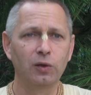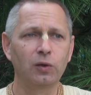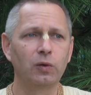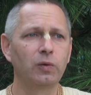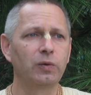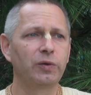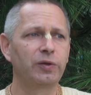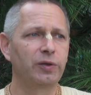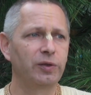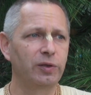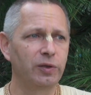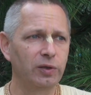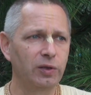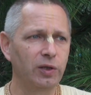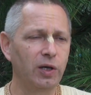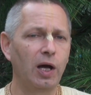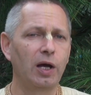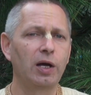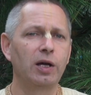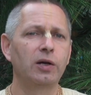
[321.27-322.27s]
То есть
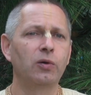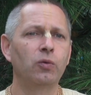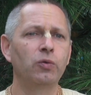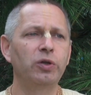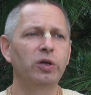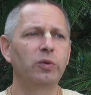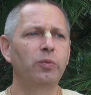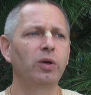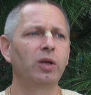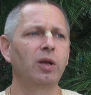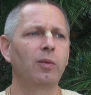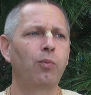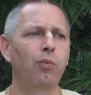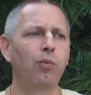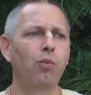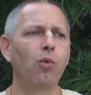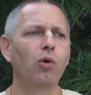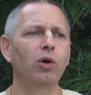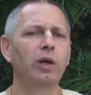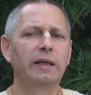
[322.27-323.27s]
э, а, у них была
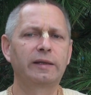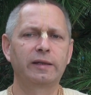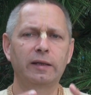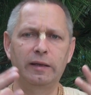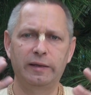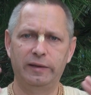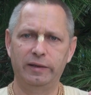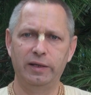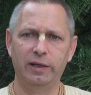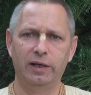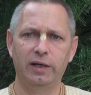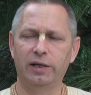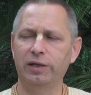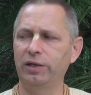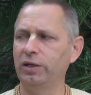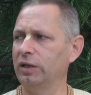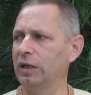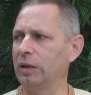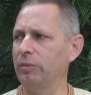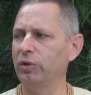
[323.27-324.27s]
более целостная
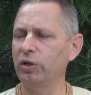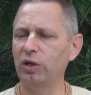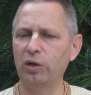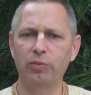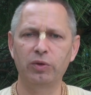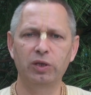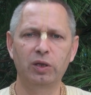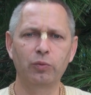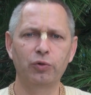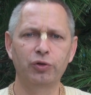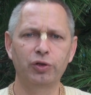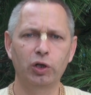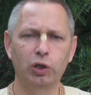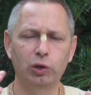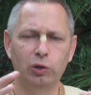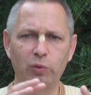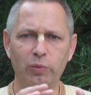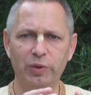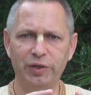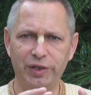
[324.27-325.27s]
картина мира, потому что
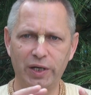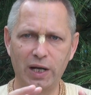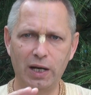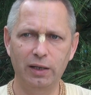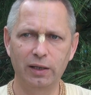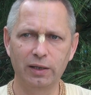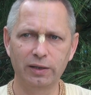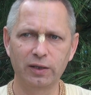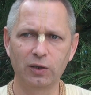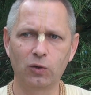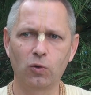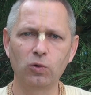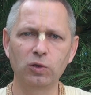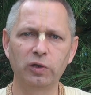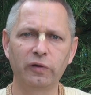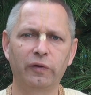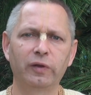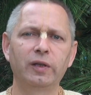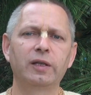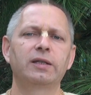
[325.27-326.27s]
кроме материальных
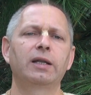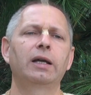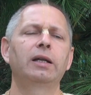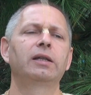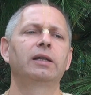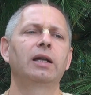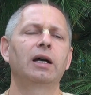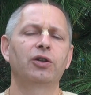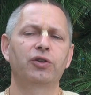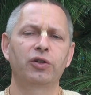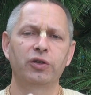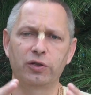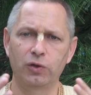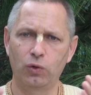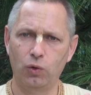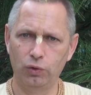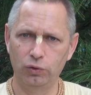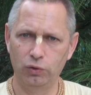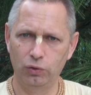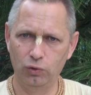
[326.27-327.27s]
законов они знали также и
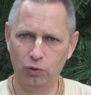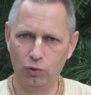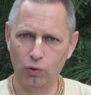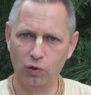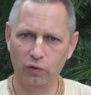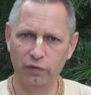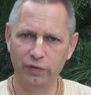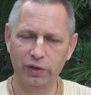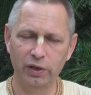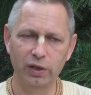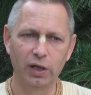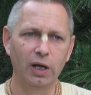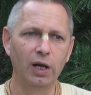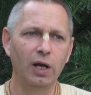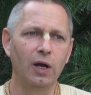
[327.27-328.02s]
законы духовные.